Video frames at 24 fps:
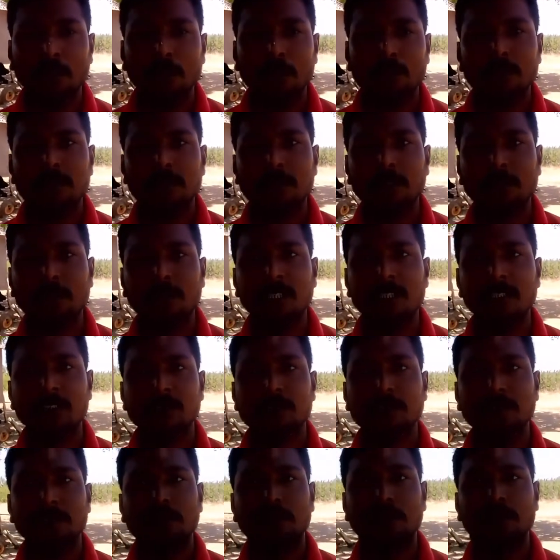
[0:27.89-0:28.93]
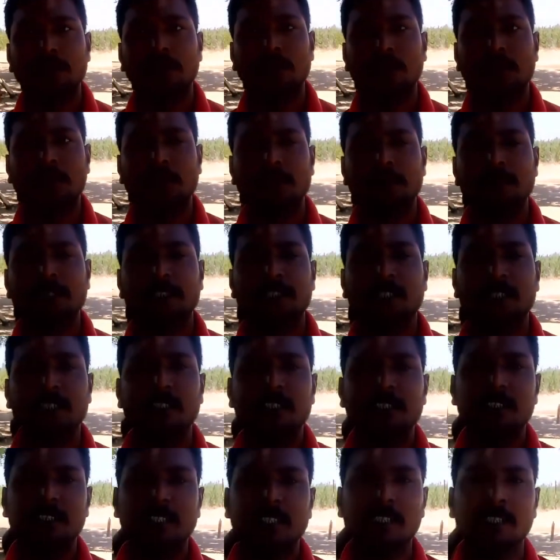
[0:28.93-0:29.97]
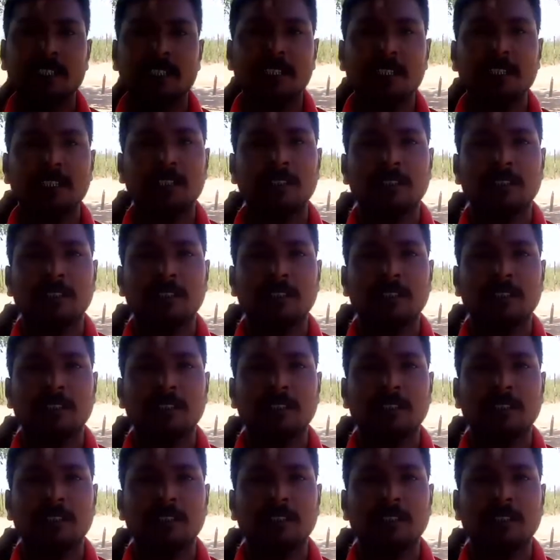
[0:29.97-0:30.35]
उस समाज को हमेशा नीचा ही